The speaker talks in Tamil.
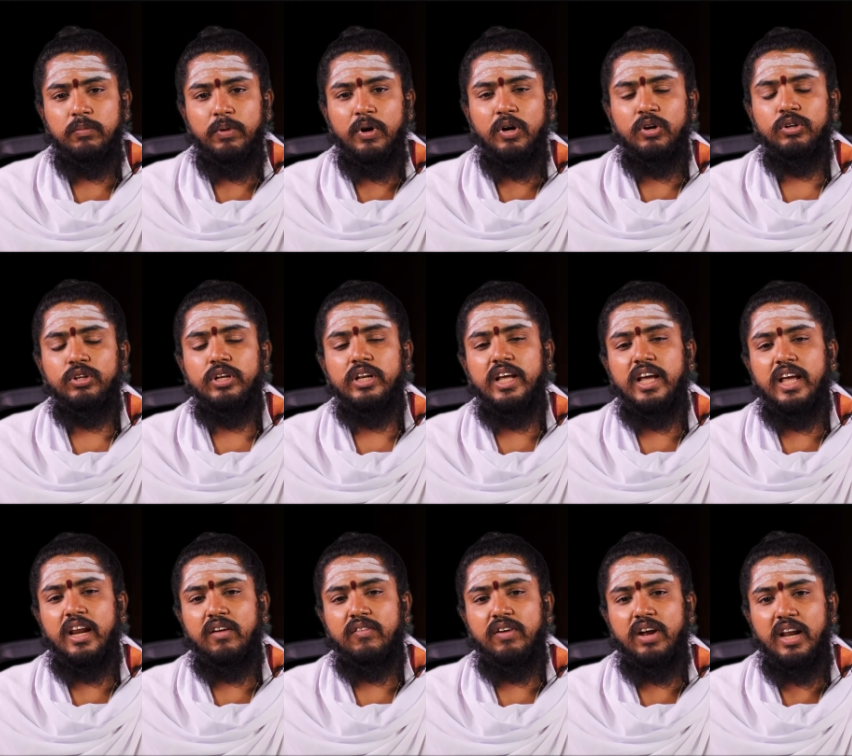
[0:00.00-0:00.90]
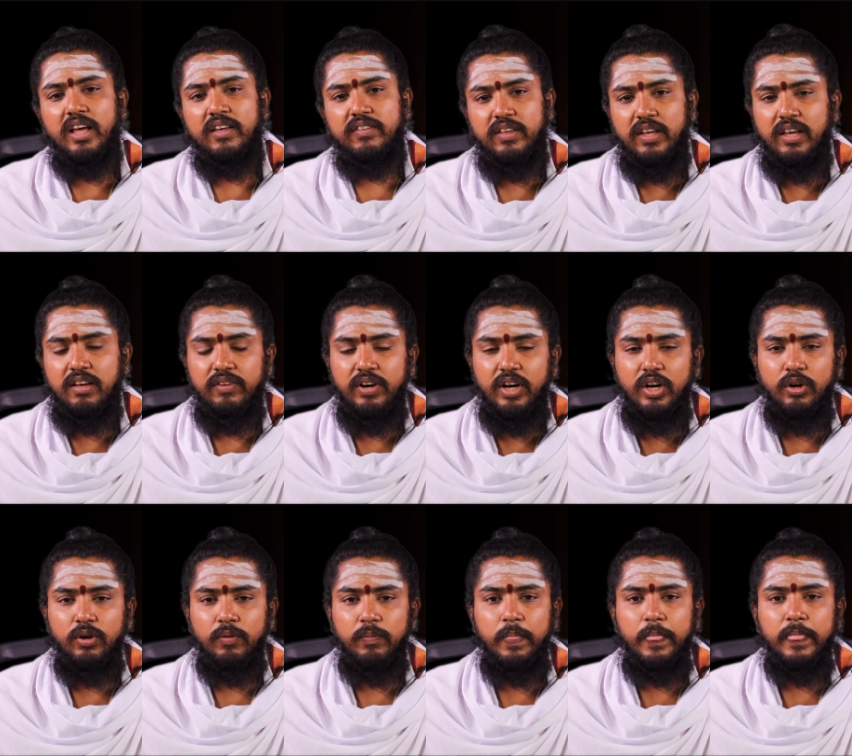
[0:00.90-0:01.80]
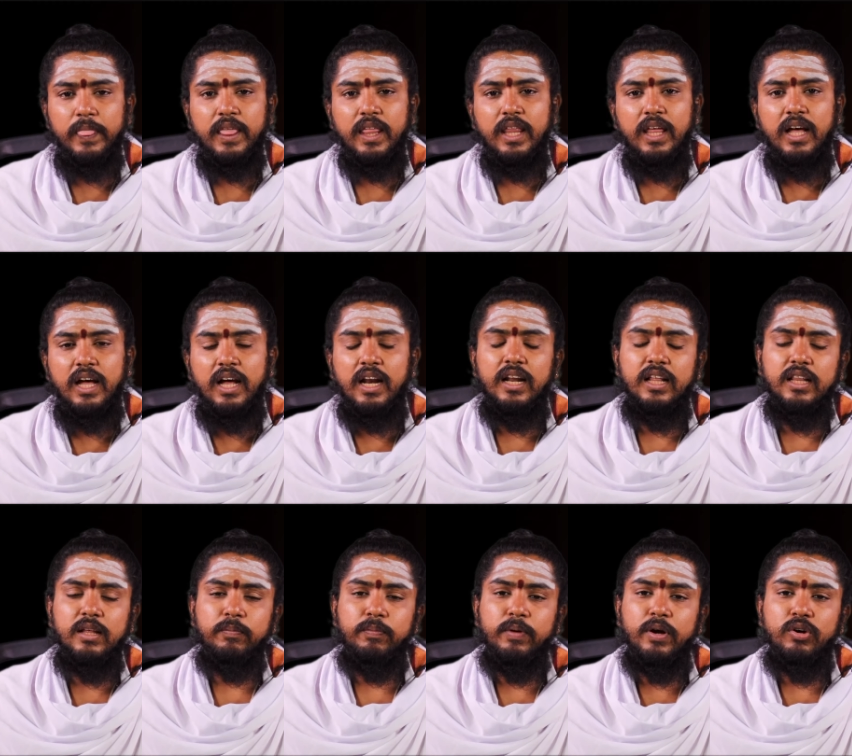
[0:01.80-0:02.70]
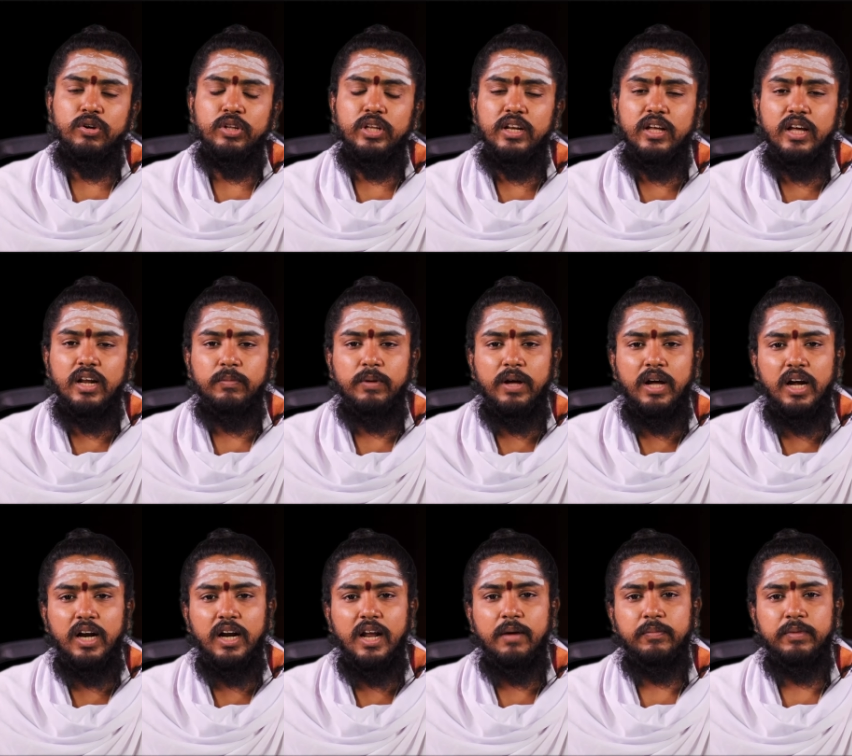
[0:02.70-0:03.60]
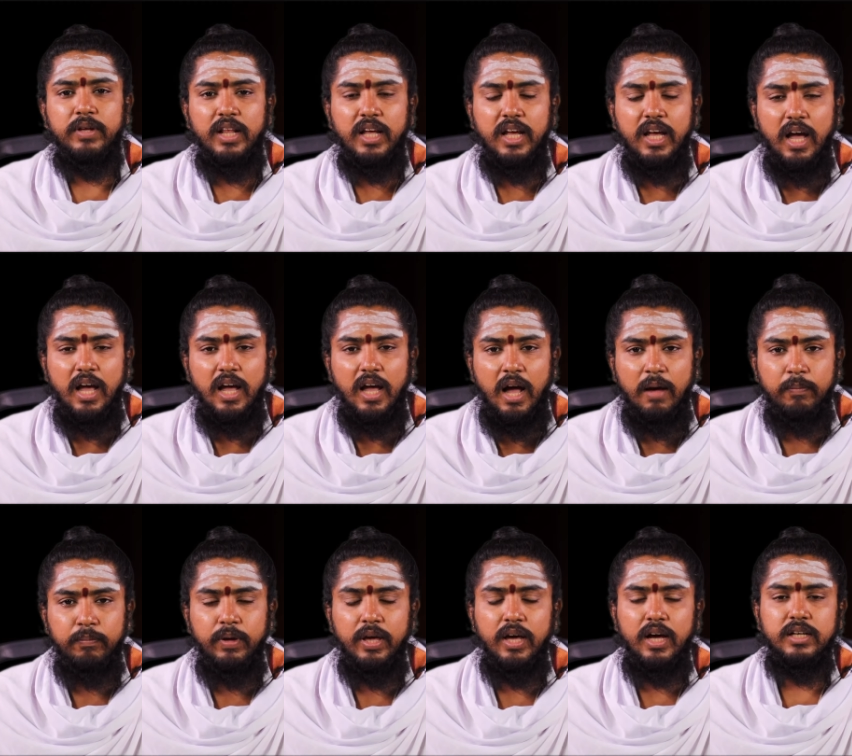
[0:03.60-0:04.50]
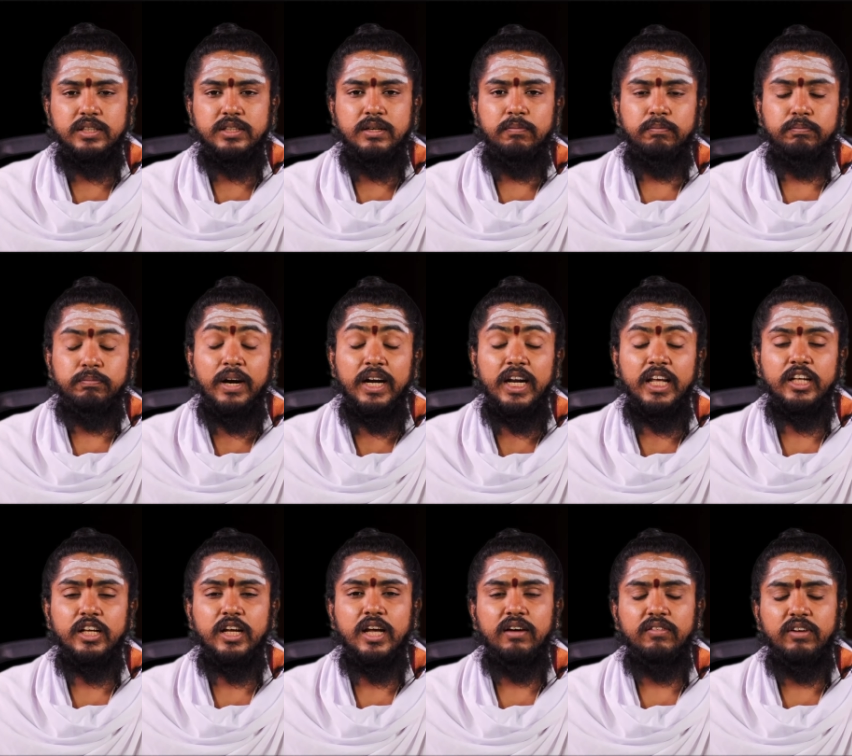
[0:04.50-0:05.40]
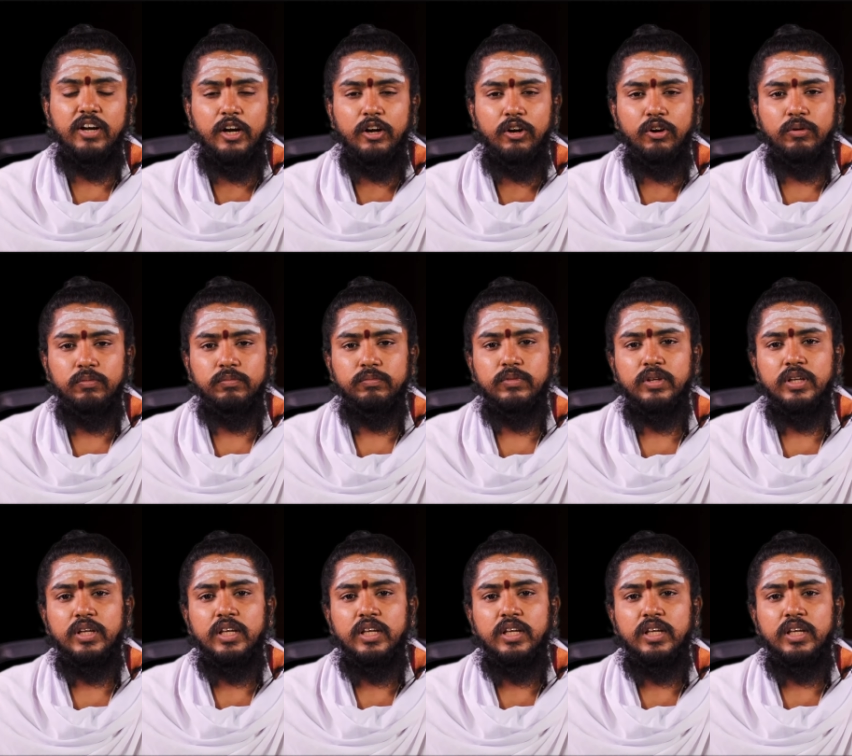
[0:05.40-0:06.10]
பகுதி நேர வேலை செய்ய வேண்டும் அல்லது பகுதி நேரமாக நாம் இதை அபியாசம் படிக்க வேண்டும்